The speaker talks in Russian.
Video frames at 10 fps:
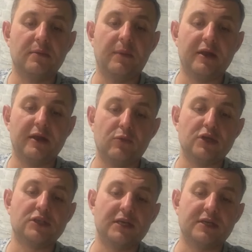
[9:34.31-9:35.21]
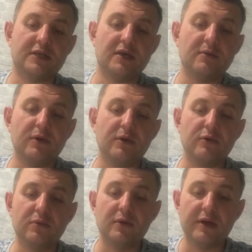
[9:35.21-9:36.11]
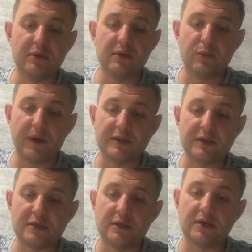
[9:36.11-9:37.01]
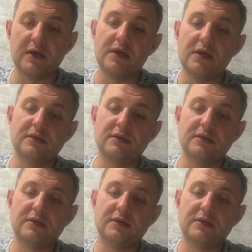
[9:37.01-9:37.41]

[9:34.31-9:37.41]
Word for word: Поэтому ожидать каких-либо дополнительных